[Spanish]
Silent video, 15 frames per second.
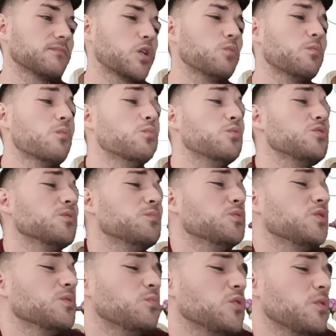como mucho,
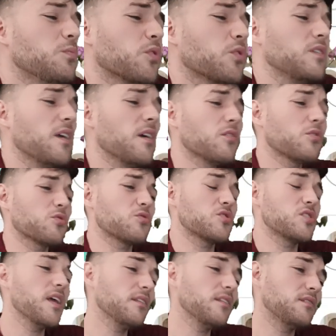mucho, mucho por 10 o
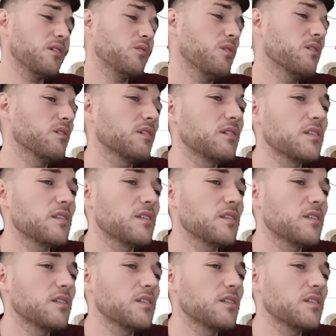7 o algo así,